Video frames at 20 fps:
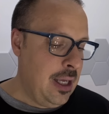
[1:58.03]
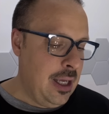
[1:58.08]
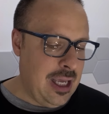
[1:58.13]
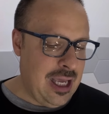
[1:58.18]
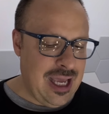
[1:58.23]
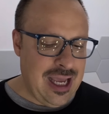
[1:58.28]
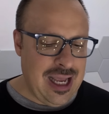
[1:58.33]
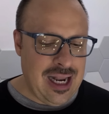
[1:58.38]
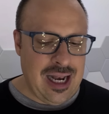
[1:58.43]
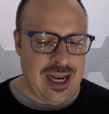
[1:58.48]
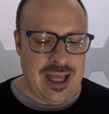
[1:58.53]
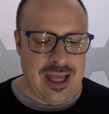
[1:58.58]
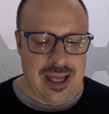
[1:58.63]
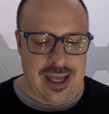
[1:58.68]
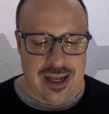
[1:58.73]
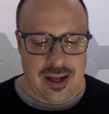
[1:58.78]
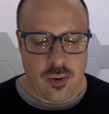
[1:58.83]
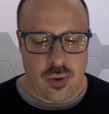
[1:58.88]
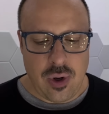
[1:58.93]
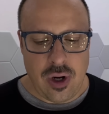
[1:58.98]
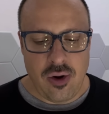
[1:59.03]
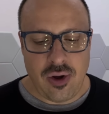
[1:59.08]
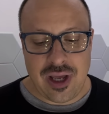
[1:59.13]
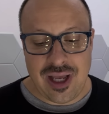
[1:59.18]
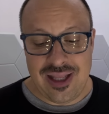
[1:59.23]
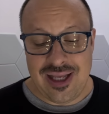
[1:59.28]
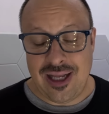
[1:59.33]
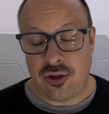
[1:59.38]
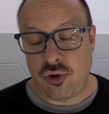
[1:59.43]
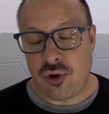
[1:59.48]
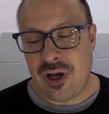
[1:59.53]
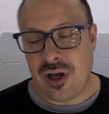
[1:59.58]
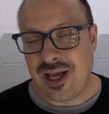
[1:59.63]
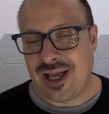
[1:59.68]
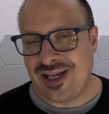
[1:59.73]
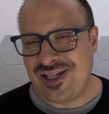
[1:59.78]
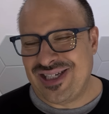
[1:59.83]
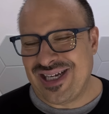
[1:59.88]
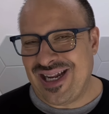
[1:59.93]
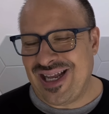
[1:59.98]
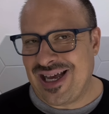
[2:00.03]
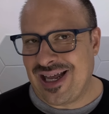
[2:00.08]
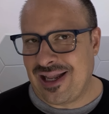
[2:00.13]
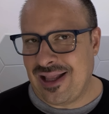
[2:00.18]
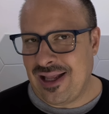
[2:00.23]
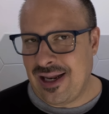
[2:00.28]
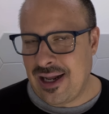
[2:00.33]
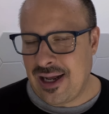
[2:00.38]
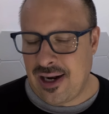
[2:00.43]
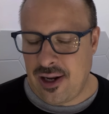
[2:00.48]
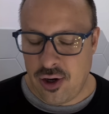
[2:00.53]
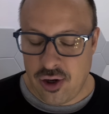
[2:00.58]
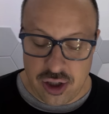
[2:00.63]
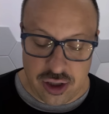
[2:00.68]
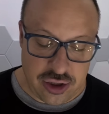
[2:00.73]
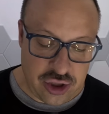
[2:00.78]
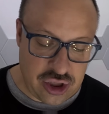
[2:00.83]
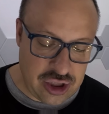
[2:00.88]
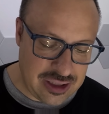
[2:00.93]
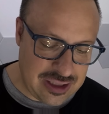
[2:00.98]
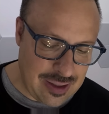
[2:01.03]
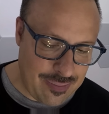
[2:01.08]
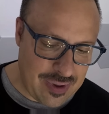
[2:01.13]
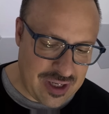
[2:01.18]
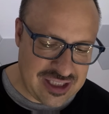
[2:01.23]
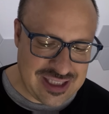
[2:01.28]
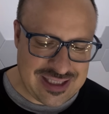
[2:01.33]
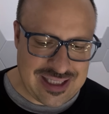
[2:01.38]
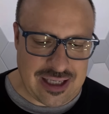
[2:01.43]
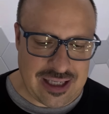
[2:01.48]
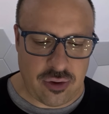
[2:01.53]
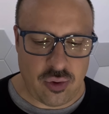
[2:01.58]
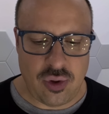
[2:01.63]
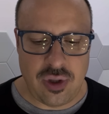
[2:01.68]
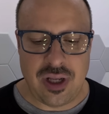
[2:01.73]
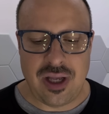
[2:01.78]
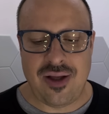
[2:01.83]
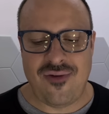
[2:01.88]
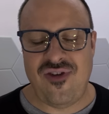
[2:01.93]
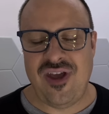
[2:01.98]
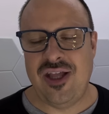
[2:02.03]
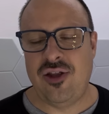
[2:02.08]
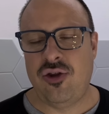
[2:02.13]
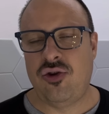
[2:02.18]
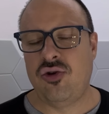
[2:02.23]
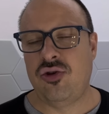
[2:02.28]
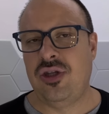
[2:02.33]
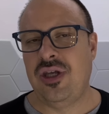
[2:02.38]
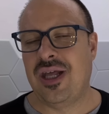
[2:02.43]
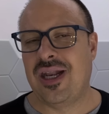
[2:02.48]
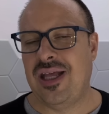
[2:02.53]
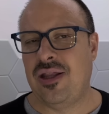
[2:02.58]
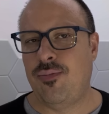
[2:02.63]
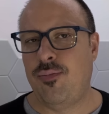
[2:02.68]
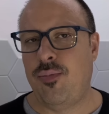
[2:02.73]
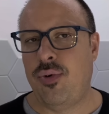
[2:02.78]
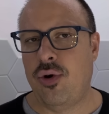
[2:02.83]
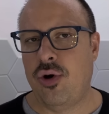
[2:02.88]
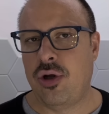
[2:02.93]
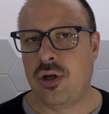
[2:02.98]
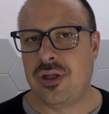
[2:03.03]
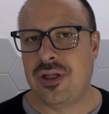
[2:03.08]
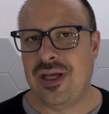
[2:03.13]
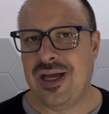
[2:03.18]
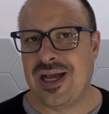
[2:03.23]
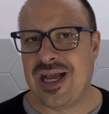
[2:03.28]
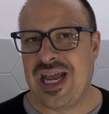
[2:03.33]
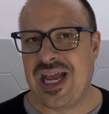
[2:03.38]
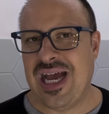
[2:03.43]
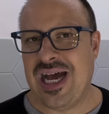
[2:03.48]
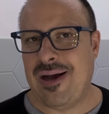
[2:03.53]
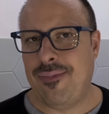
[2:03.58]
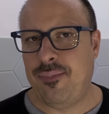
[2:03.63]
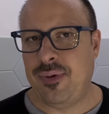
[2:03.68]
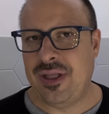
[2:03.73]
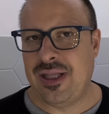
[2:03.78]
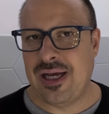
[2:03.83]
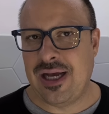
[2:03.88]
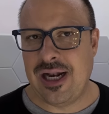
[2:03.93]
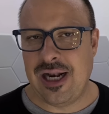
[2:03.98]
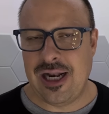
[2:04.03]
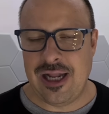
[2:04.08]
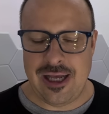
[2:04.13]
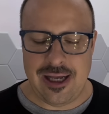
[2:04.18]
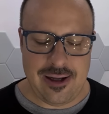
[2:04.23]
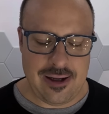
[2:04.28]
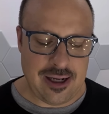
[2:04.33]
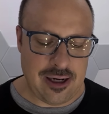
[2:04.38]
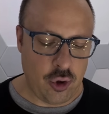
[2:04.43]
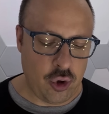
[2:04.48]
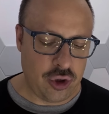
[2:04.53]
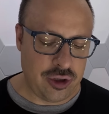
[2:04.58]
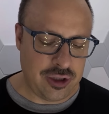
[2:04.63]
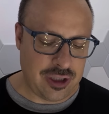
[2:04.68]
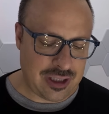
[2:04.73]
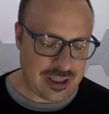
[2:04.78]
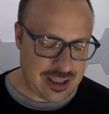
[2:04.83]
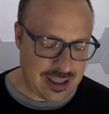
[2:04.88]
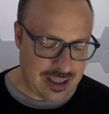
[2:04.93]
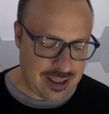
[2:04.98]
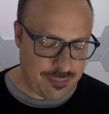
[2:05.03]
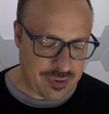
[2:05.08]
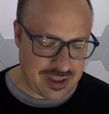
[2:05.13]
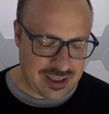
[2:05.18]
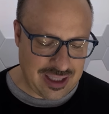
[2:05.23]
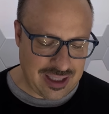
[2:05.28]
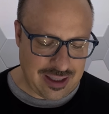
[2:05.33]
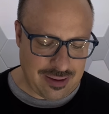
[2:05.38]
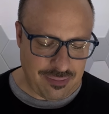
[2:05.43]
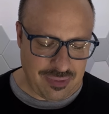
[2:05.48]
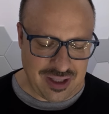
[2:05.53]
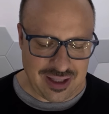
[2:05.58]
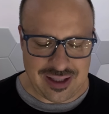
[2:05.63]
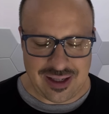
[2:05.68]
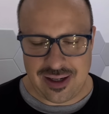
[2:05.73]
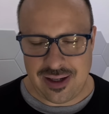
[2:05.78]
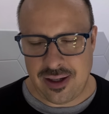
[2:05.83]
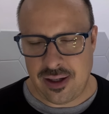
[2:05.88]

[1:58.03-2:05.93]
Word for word: e il, quello che ha detto anche Jerry Cardinale oggi, sì, perché c'è stato un evento di Redboard Capital a Londra e praticamente